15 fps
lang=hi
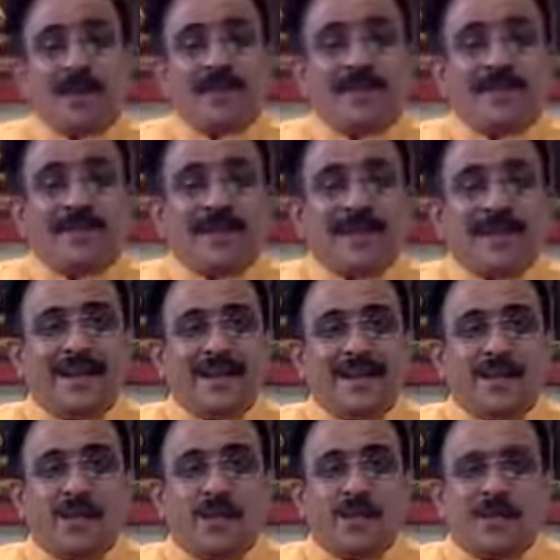देवेंद्रनाथ
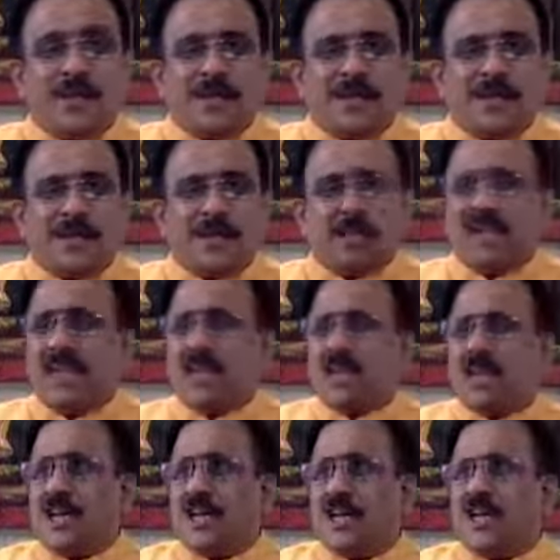ठाकुर के पास गए सांझ
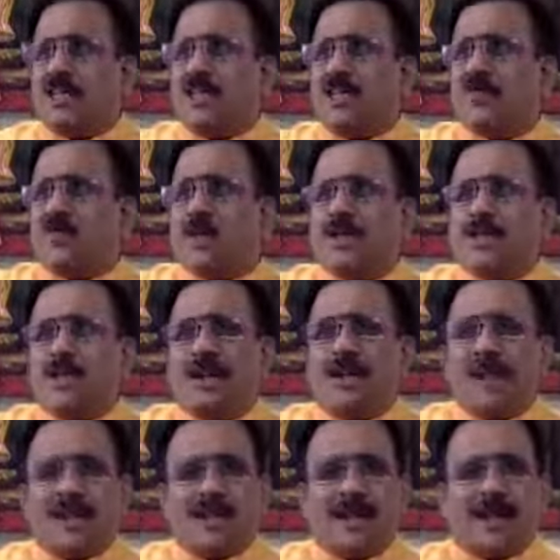ढल रही थी सूरज ढल
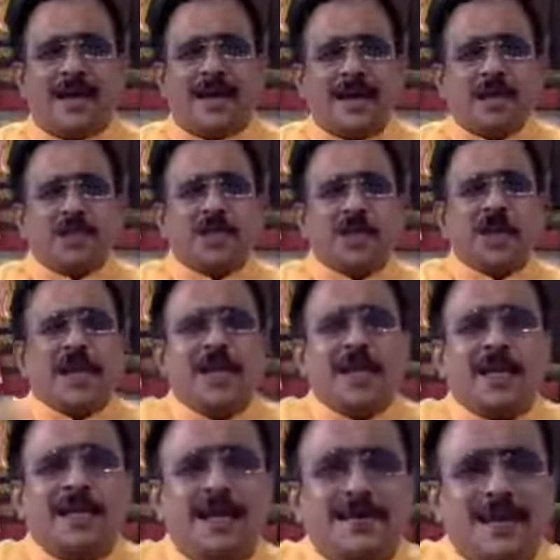रहा था शिकारे
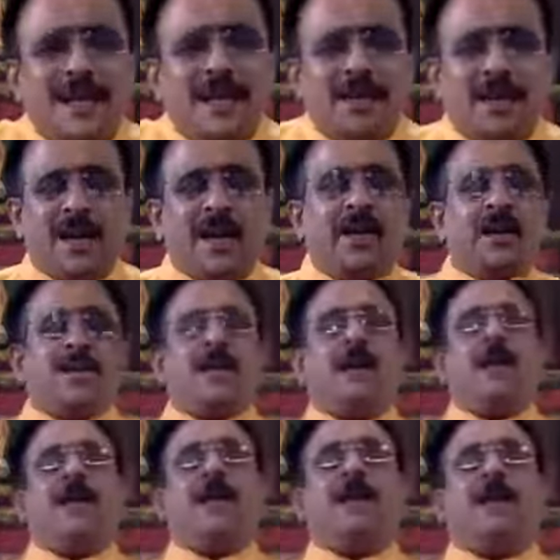का दरवाजा ठेला ये
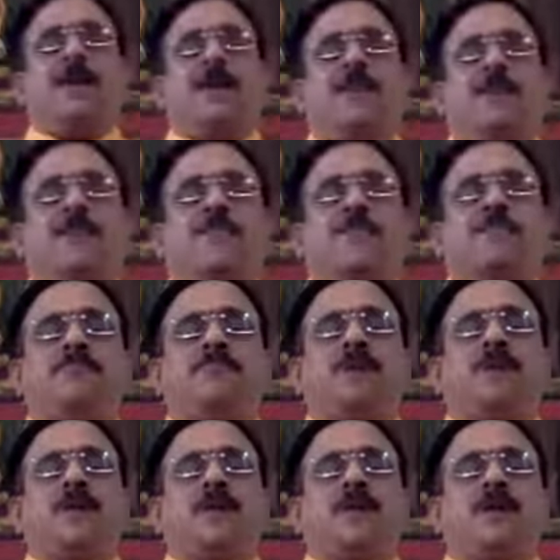ध्यान लगा करके ब्रह्म
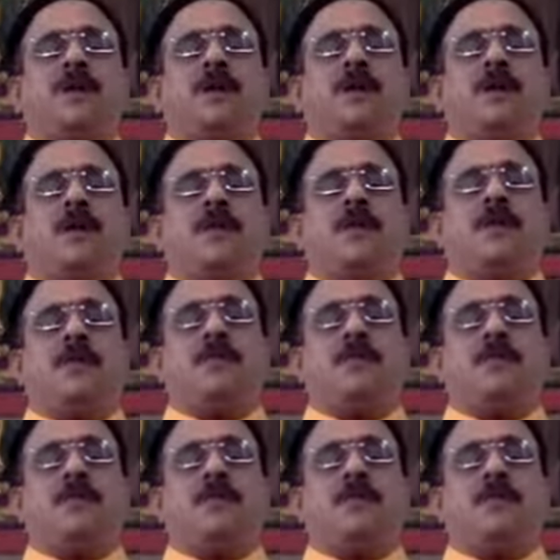का निराकार